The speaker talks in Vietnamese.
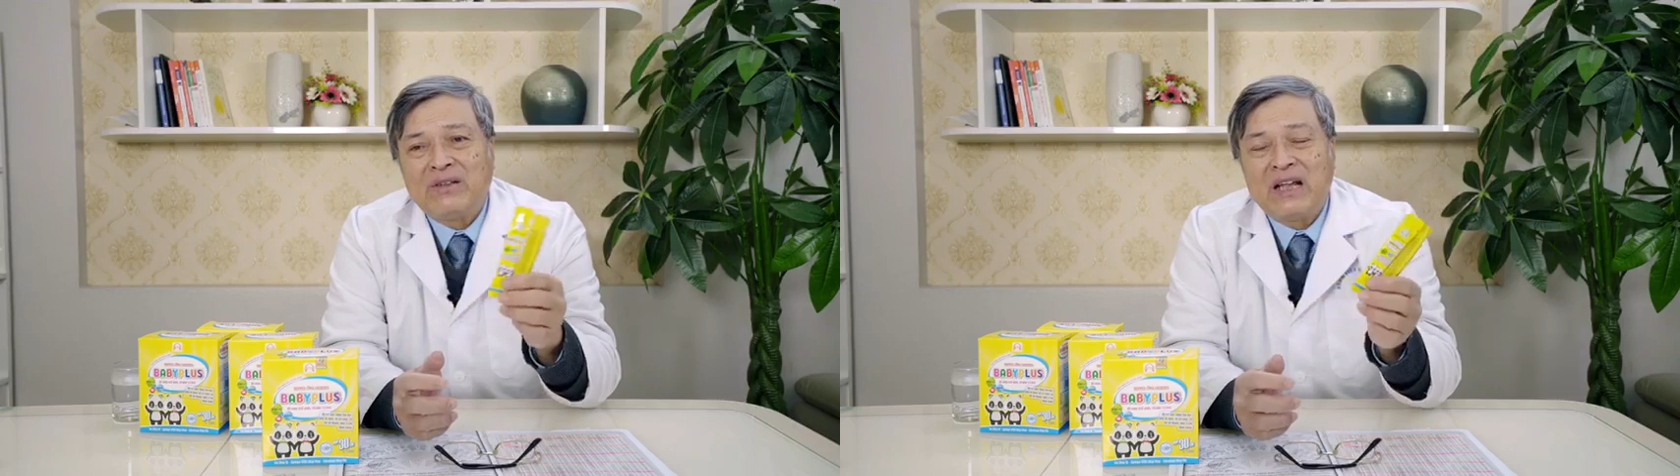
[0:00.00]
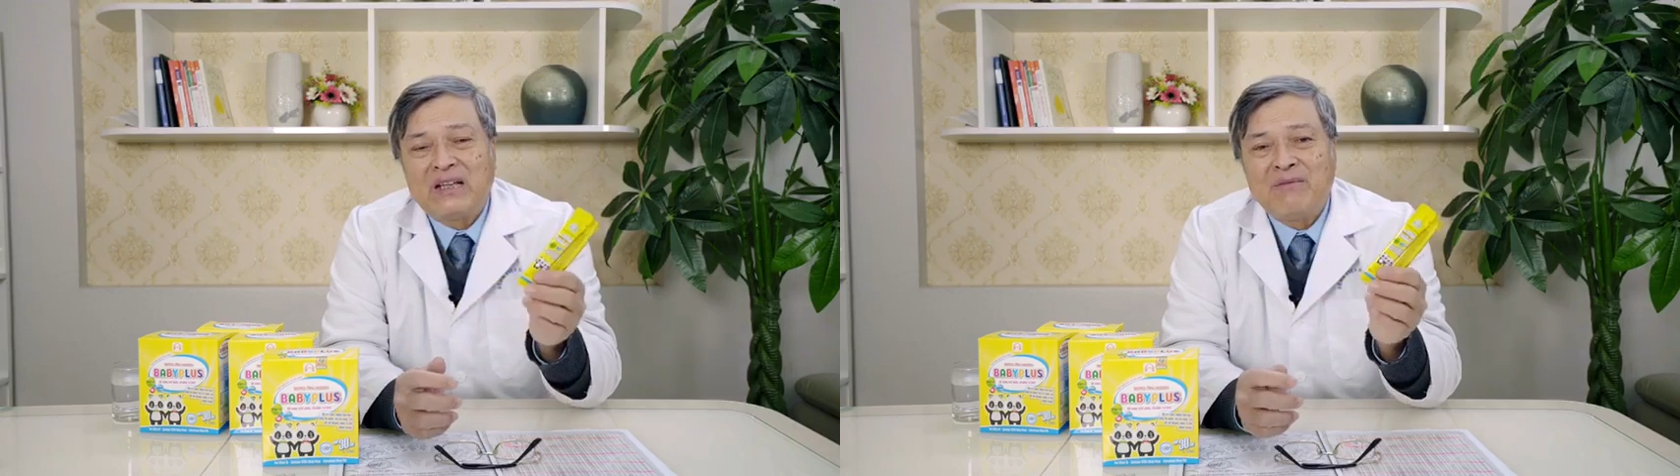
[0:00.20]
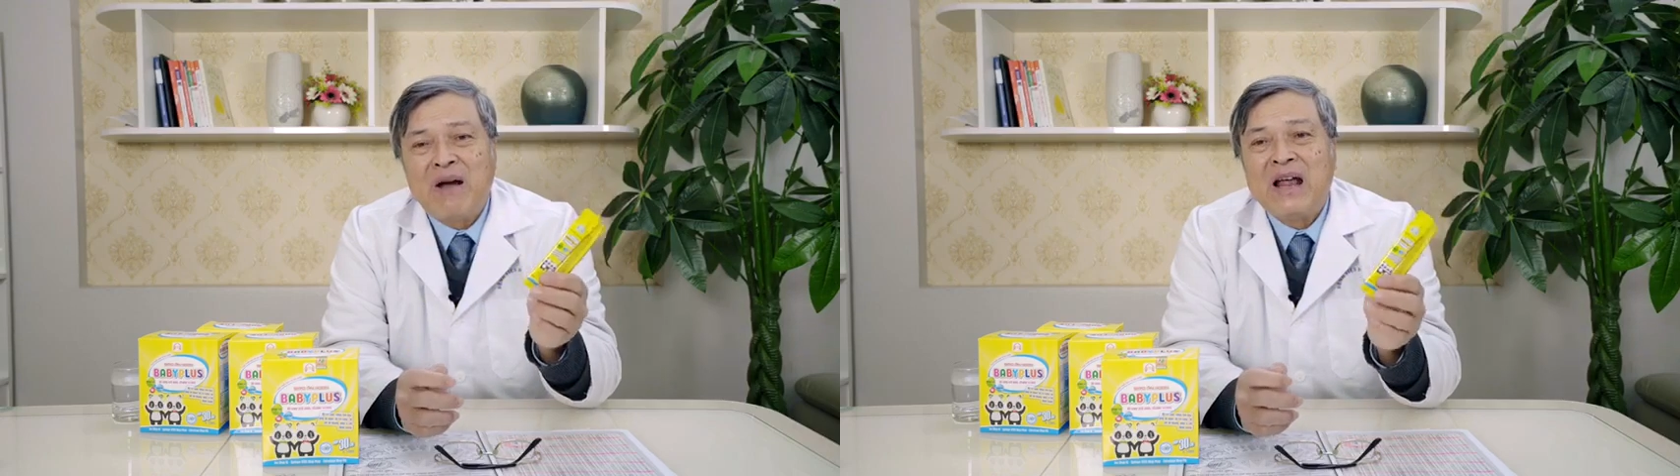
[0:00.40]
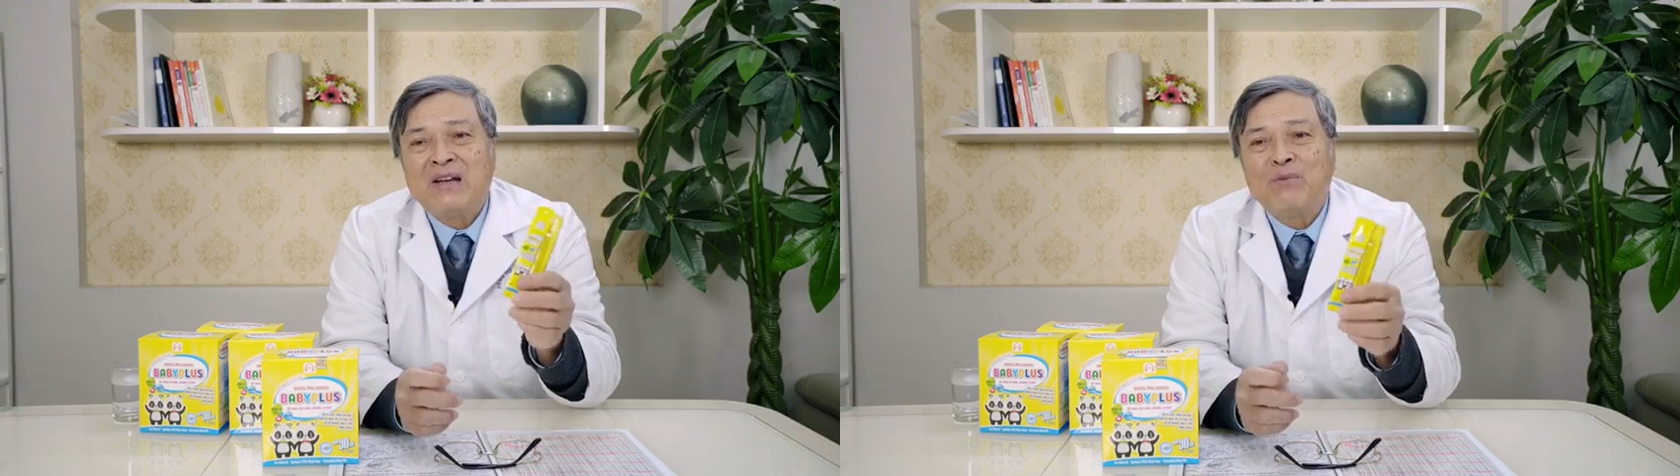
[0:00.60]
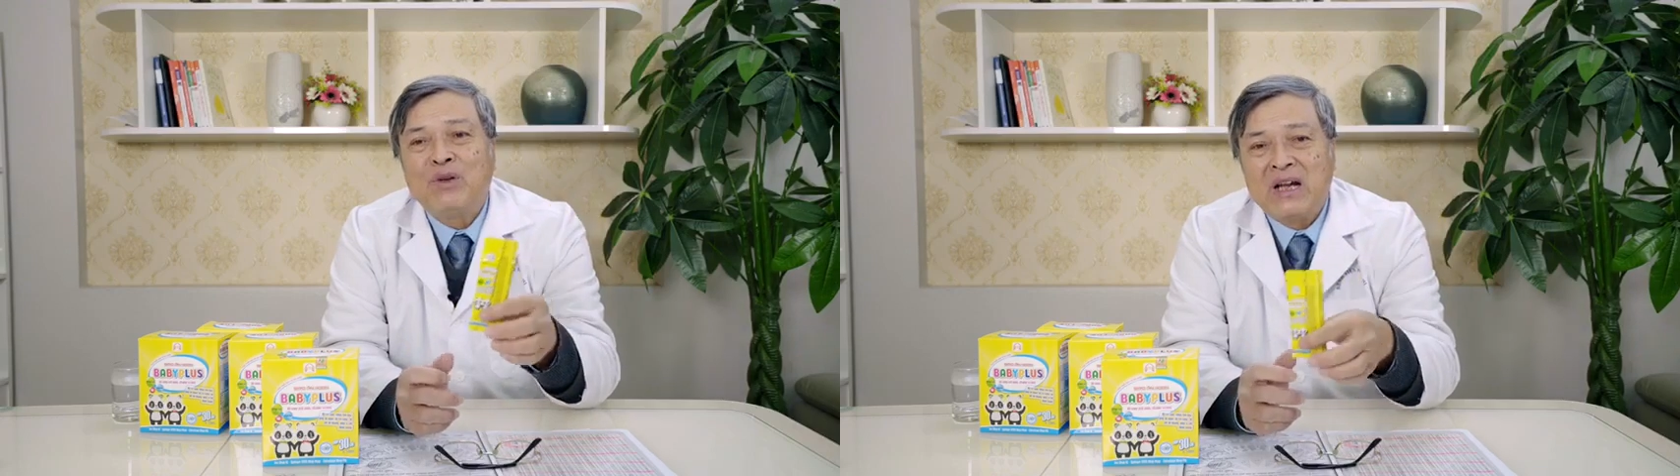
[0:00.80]
thì có thể từ
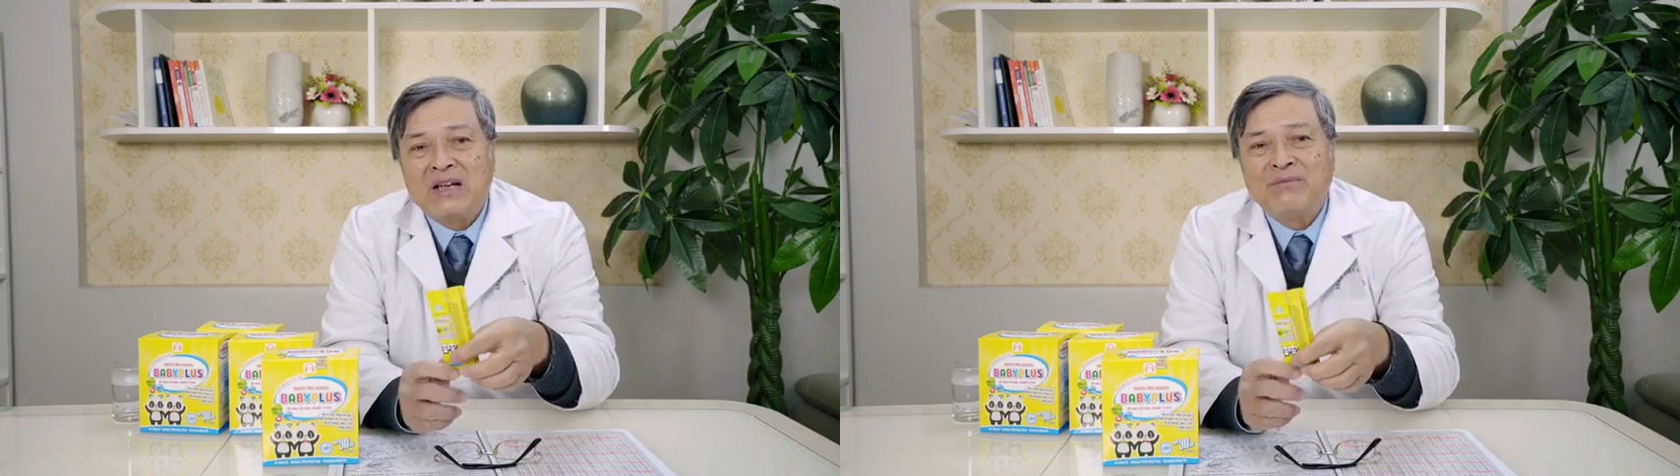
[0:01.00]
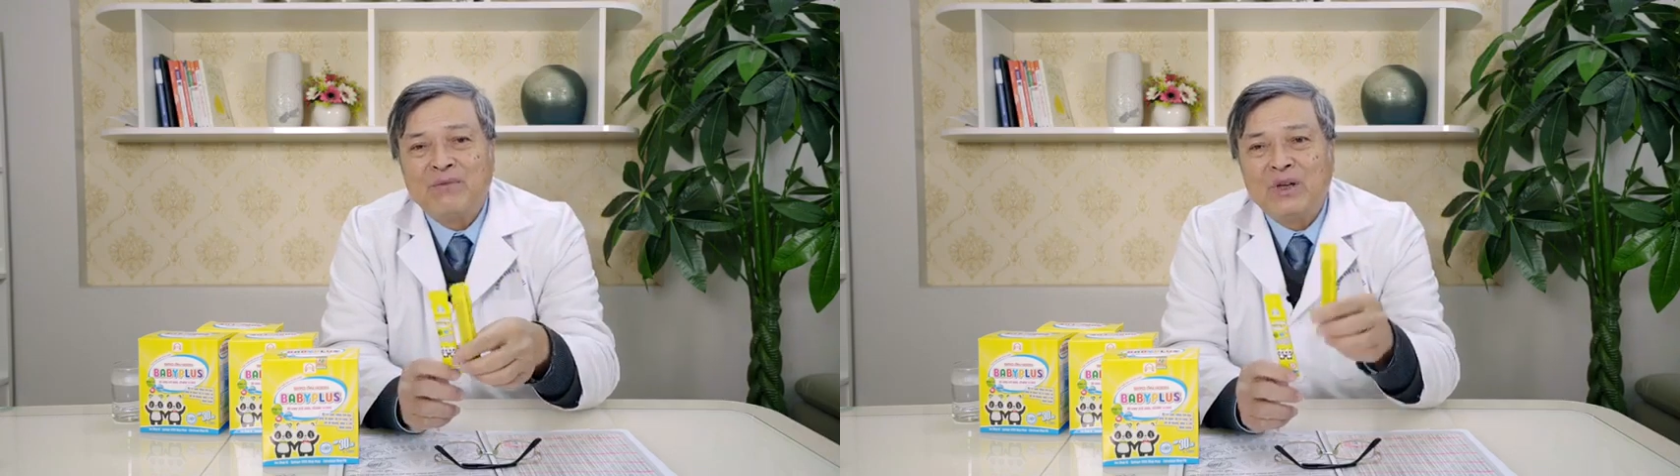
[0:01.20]
3 đến 4 lần